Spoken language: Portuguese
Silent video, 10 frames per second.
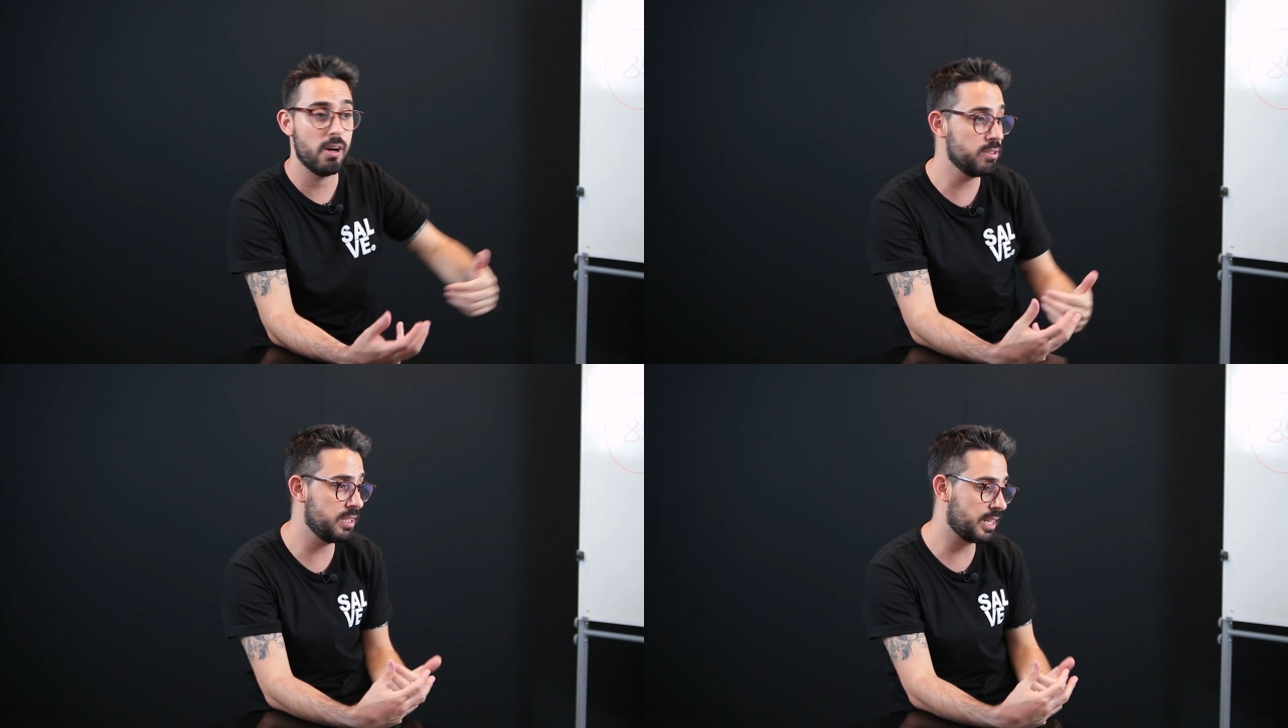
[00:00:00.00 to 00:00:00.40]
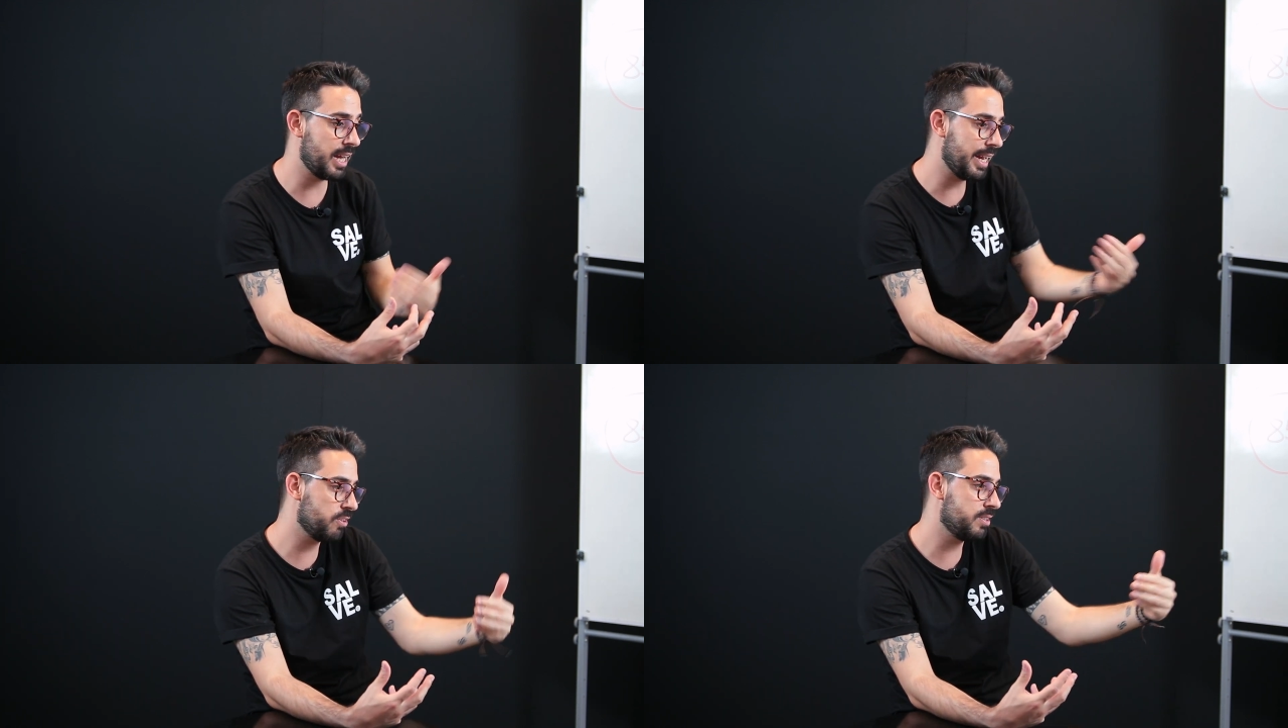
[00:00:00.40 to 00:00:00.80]
Ou seja, a
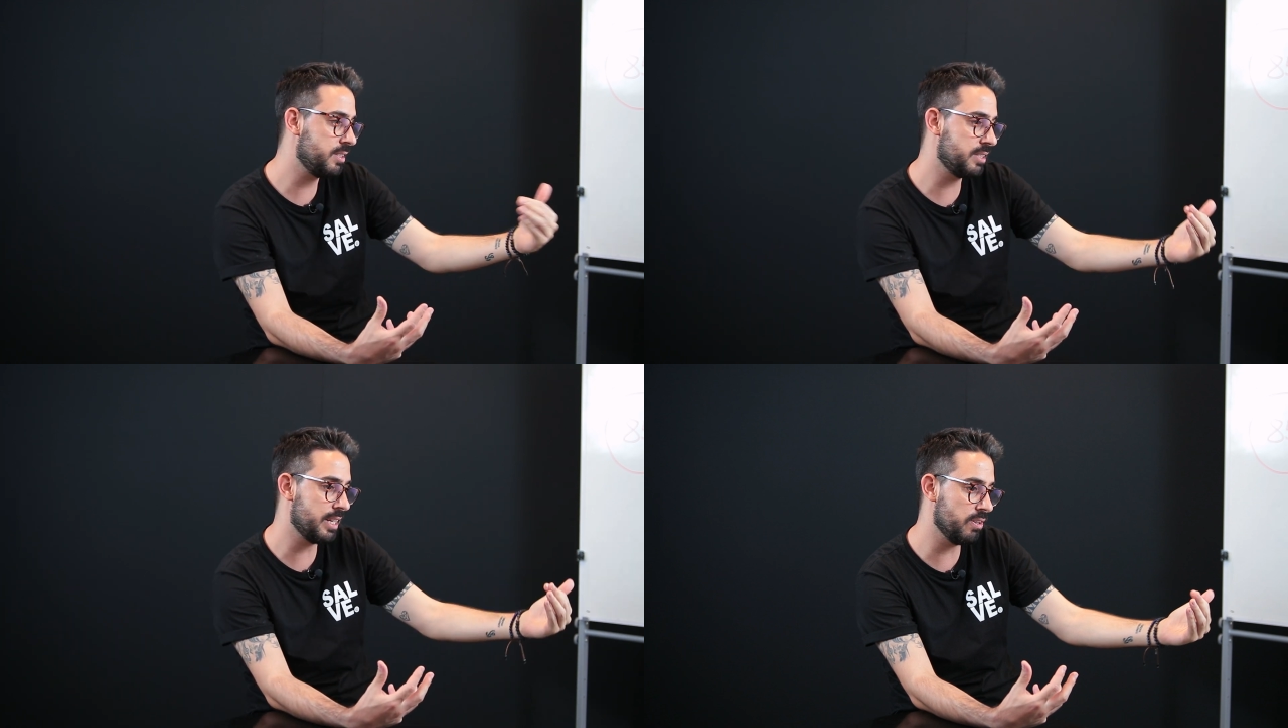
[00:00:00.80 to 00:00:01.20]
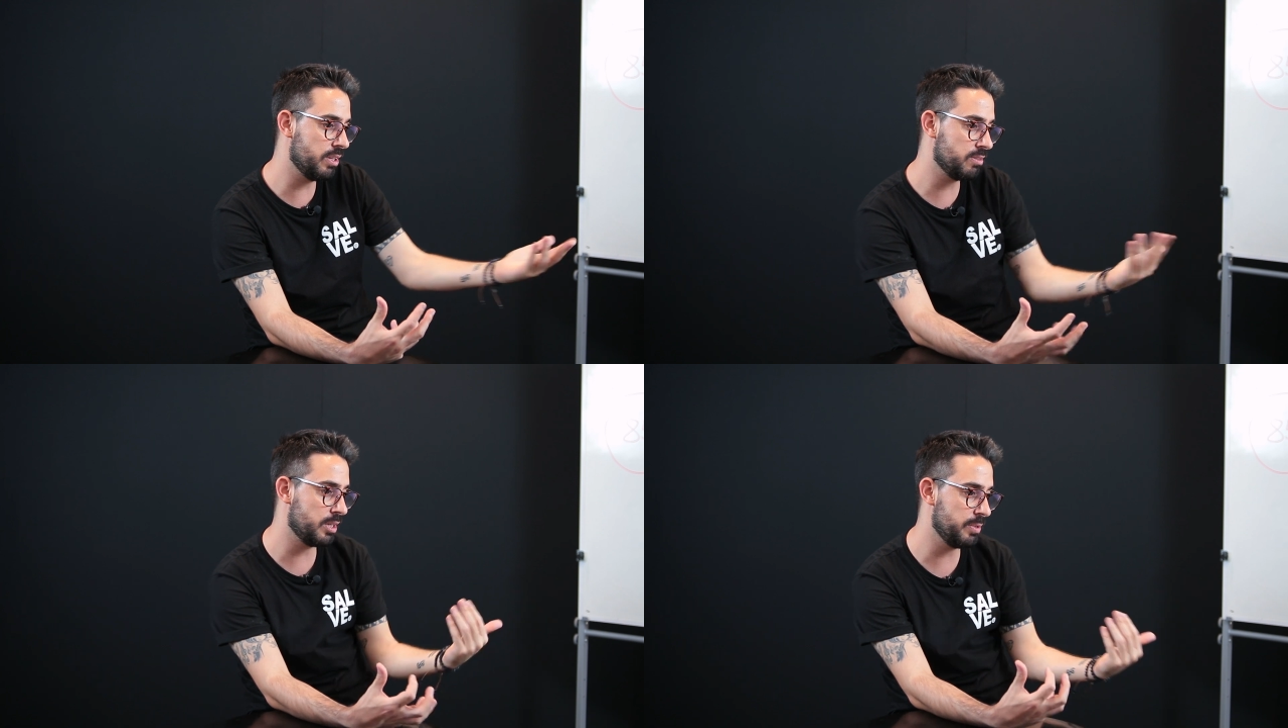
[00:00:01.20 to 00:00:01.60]
galera do terceirão
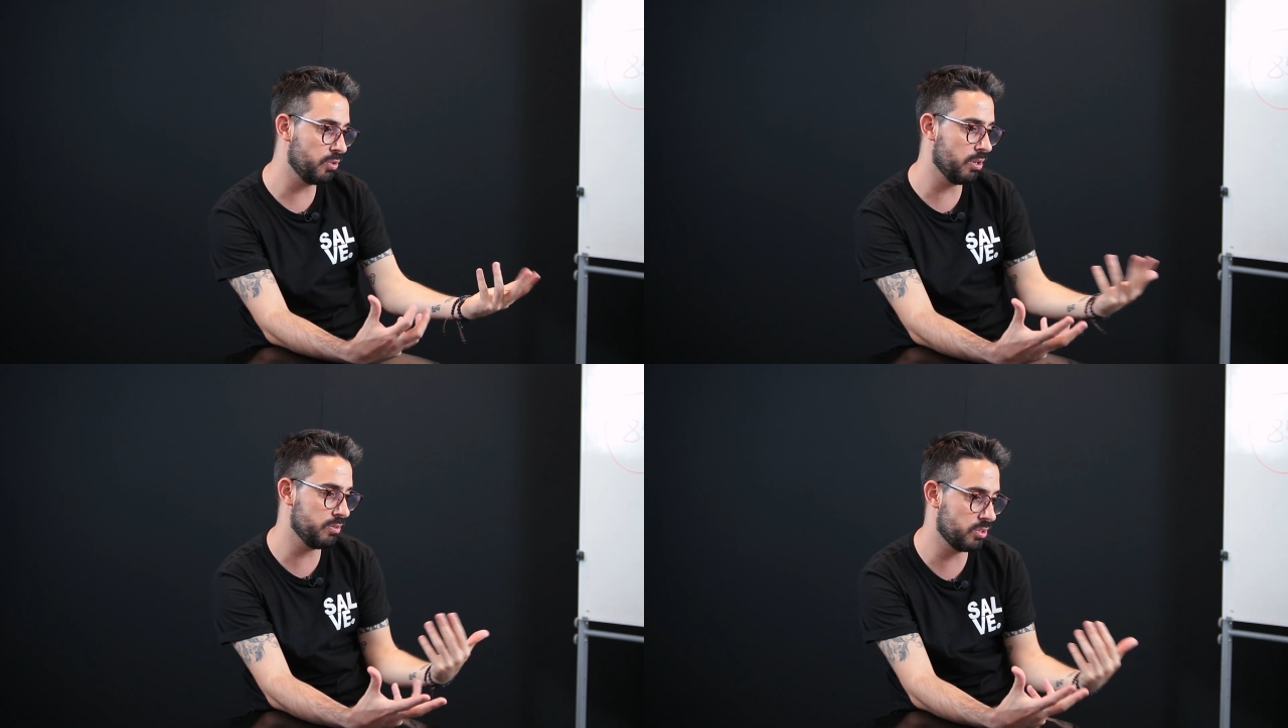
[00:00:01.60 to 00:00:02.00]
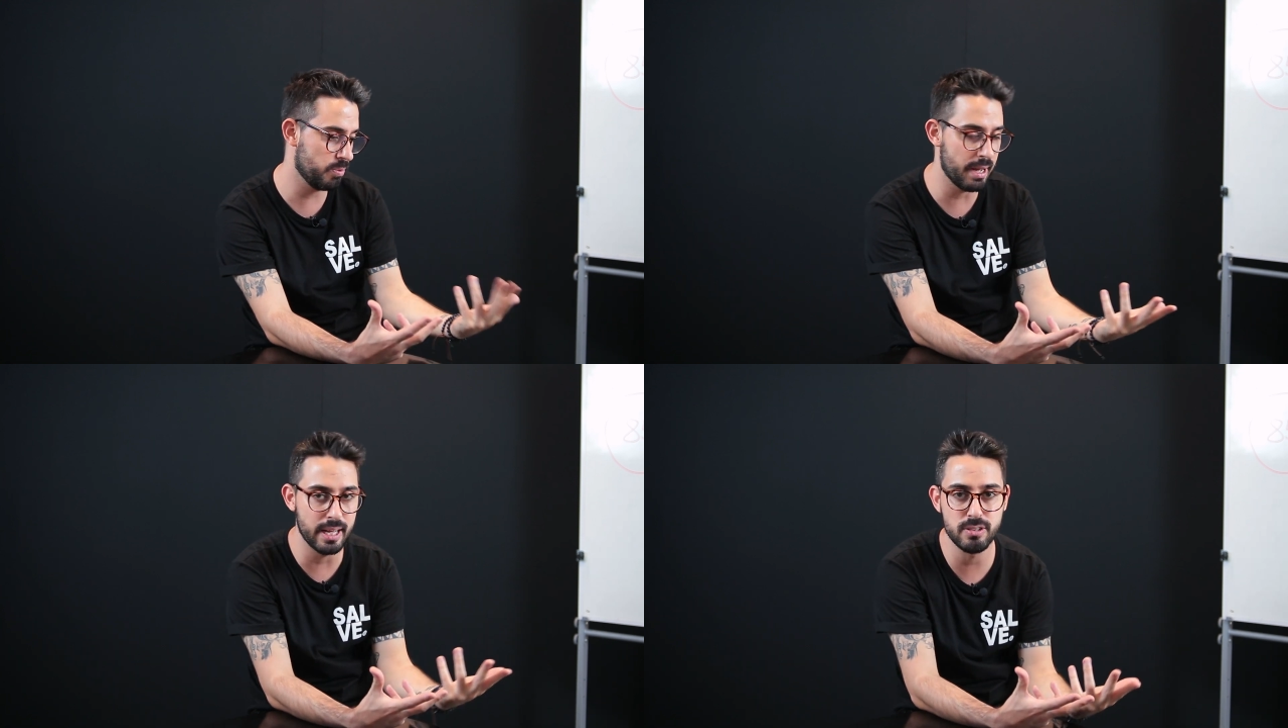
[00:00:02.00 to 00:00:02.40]
não terminou o
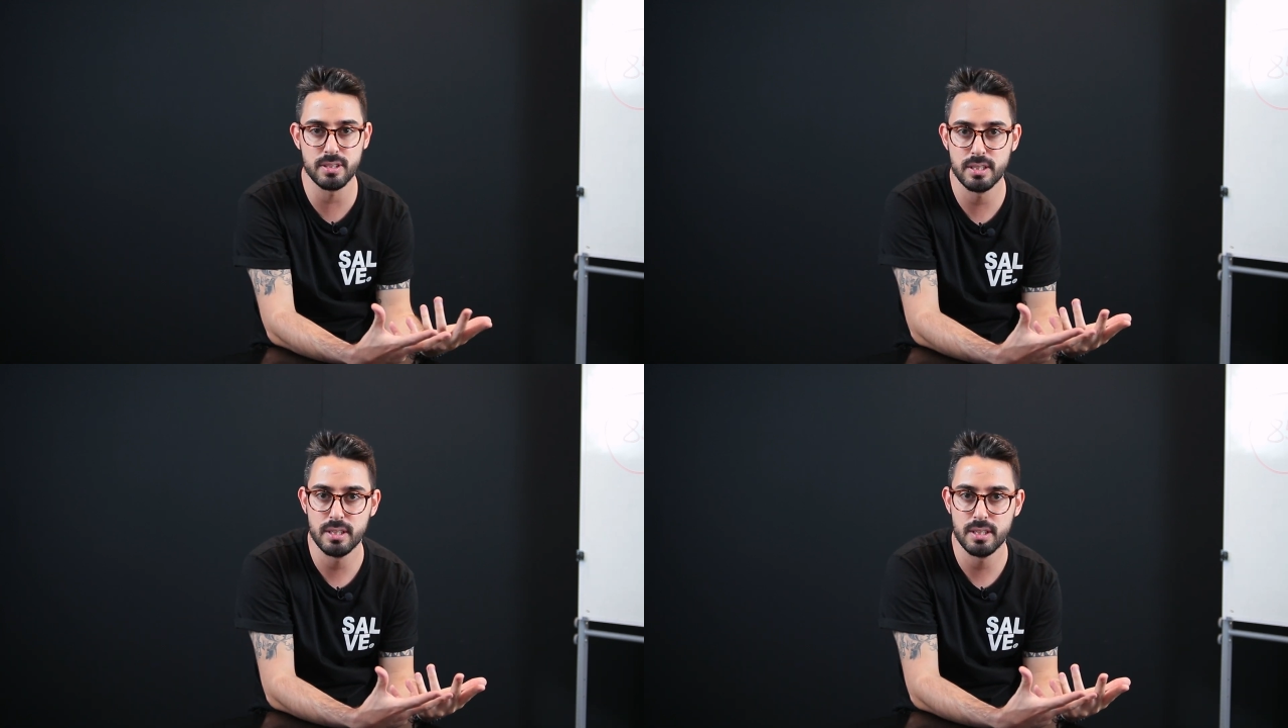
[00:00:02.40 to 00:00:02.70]
ensino médio.